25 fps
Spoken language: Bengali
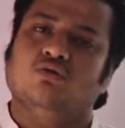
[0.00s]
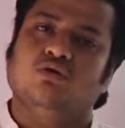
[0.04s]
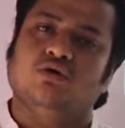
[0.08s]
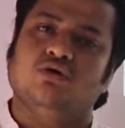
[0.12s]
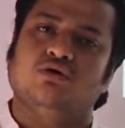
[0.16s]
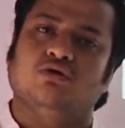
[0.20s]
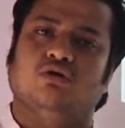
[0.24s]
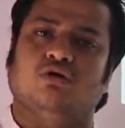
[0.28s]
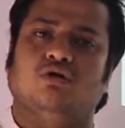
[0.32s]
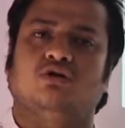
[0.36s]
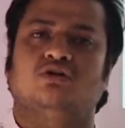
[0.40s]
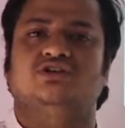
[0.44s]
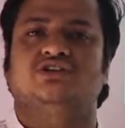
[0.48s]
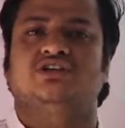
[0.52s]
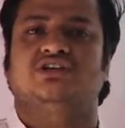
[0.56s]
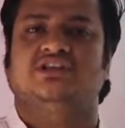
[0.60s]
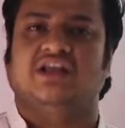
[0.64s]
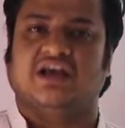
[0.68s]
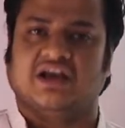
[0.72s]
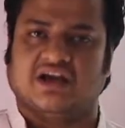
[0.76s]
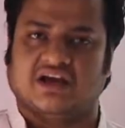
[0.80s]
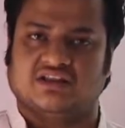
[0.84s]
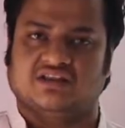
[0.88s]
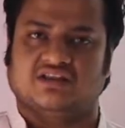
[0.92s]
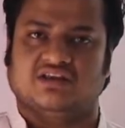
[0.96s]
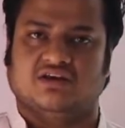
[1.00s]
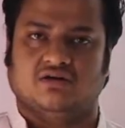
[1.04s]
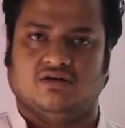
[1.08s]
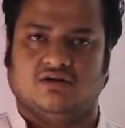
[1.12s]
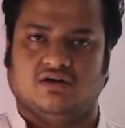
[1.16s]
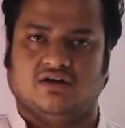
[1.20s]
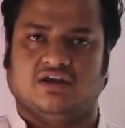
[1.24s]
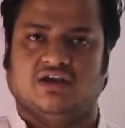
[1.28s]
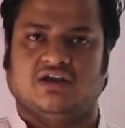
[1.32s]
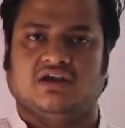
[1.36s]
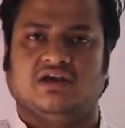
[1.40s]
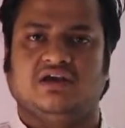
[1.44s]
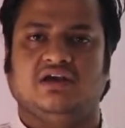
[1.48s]
ওই অংশে দেখাতে
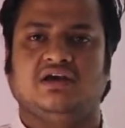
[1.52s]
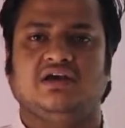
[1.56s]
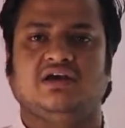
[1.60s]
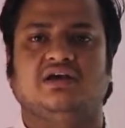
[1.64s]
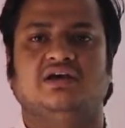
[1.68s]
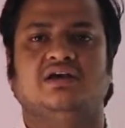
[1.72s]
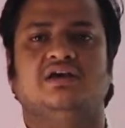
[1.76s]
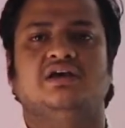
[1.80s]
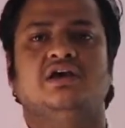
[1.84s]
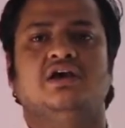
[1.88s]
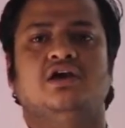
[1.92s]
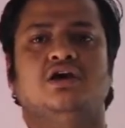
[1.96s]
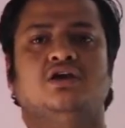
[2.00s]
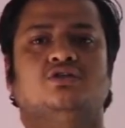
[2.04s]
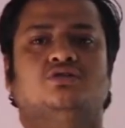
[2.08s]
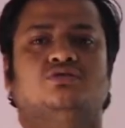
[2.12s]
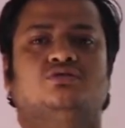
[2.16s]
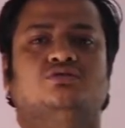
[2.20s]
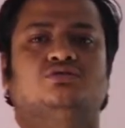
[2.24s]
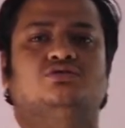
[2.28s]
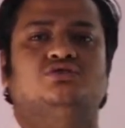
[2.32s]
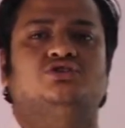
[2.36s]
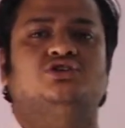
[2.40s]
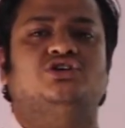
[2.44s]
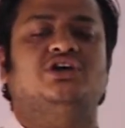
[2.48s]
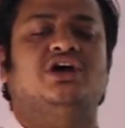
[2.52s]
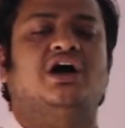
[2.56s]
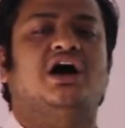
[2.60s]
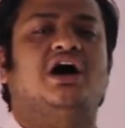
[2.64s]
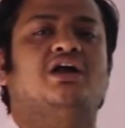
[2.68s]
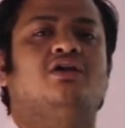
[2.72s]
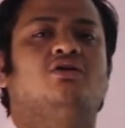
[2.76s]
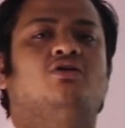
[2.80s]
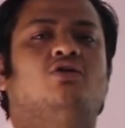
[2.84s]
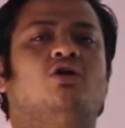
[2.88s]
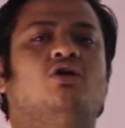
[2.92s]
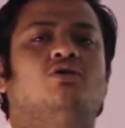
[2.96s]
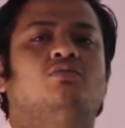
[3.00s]
হয় হ্যাঁ তো
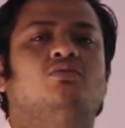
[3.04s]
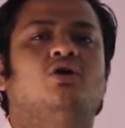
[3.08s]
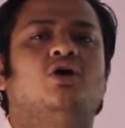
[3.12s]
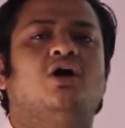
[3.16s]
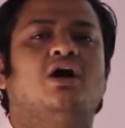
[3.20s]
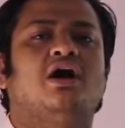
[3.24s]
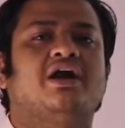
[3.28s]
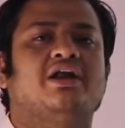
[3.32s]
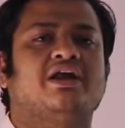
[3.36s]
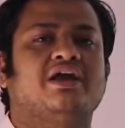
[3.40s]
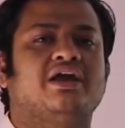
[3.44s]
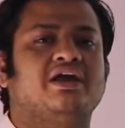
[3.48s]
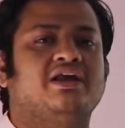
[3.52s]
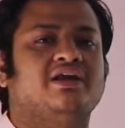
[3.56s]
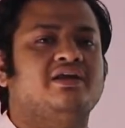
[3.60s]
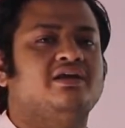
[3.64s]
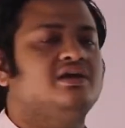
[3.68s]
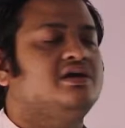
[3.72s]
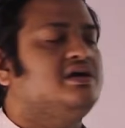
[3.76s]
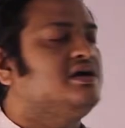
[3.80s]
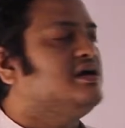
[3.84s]
শেয়ার অবহারের